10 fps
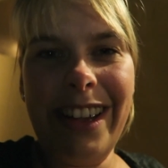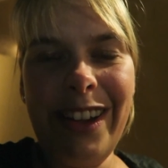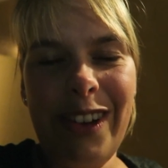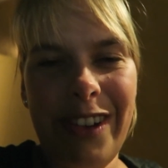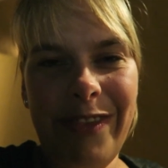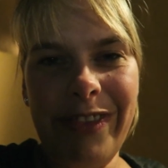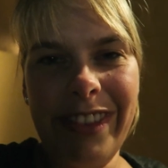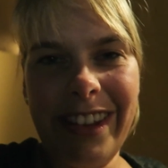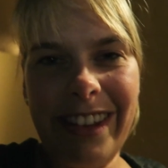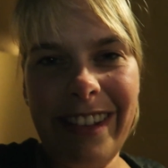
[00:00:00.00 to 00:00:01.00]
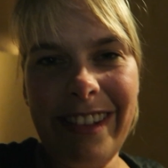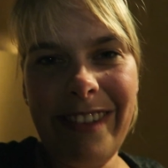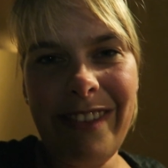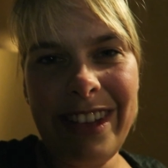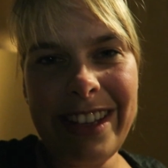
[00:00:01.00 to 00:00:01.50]
ja,
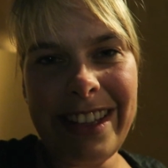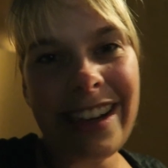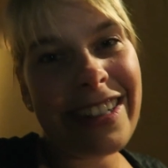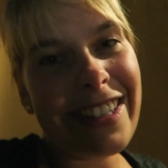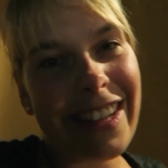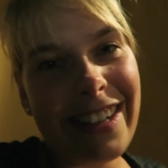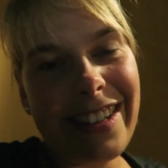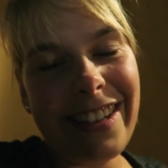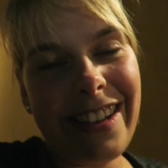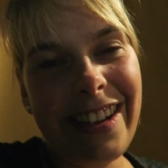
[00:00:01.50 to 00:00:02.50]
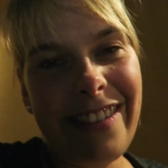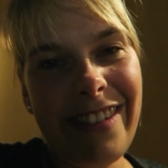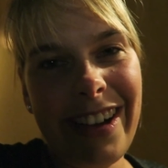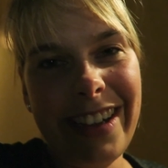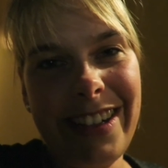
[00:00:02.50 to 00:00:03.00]
wie gesagt, es hat,
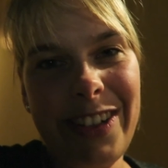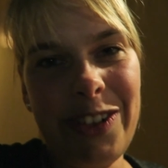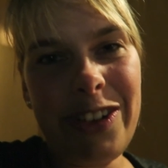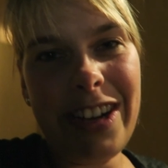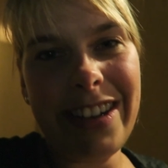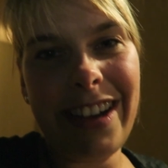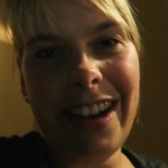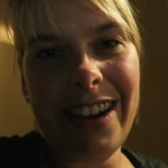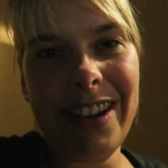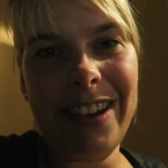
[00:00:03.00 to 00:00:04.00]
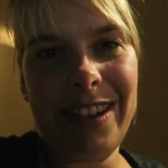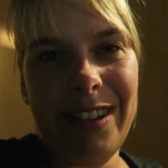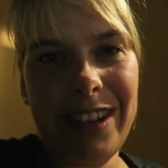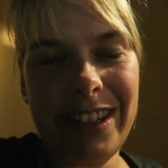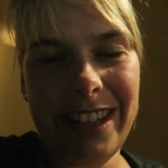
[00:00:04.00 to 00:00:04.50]
war richtig schön der Tag,
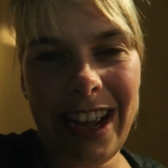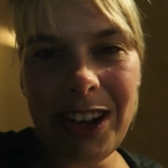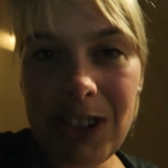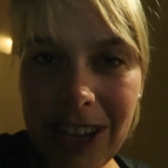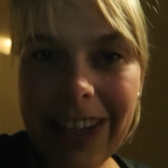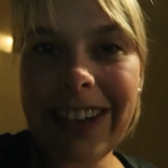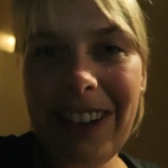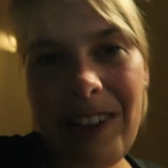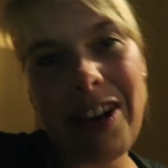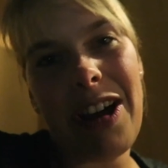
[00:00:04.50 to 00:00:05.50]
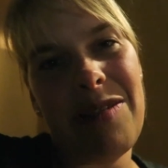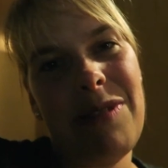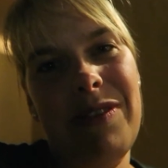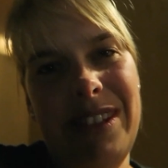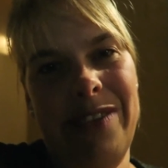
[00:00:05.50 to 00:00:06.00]
richtig anstrengend auch,
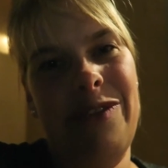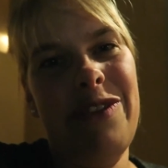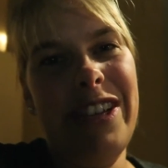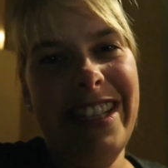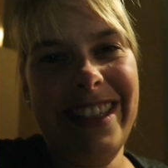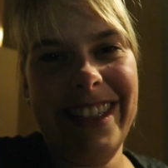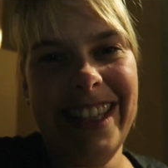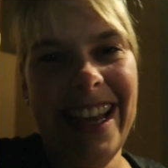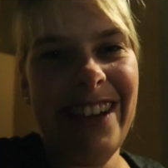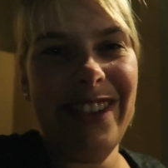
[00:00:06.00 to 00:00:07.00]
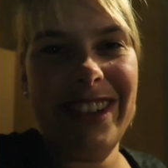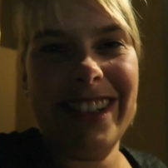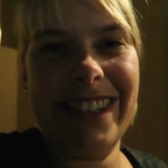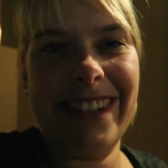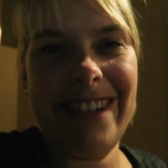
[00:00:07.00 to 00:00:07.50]
aber wir sind froh hier zu sein
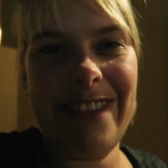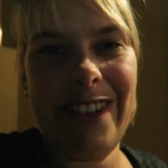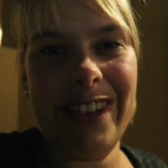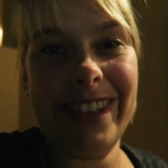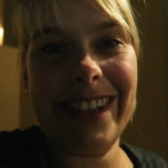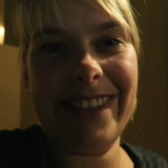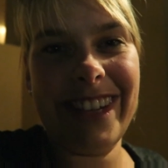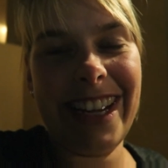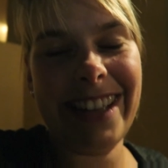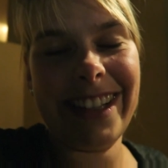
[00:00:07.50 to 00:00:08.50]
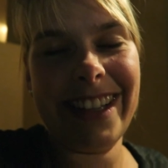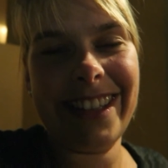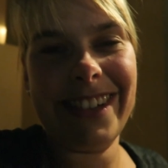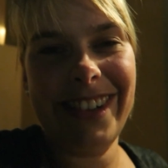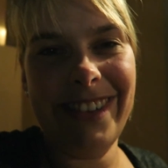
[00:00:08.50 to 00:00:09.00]
und äh, freuen uns auf eine ganz,
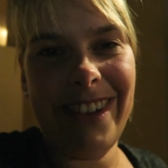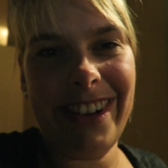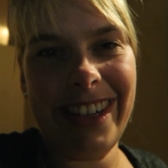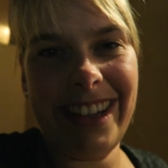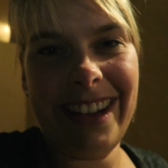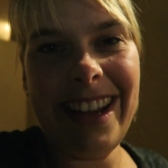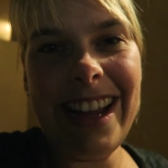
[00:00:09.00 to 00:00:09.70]
ganz tolle Woche hier.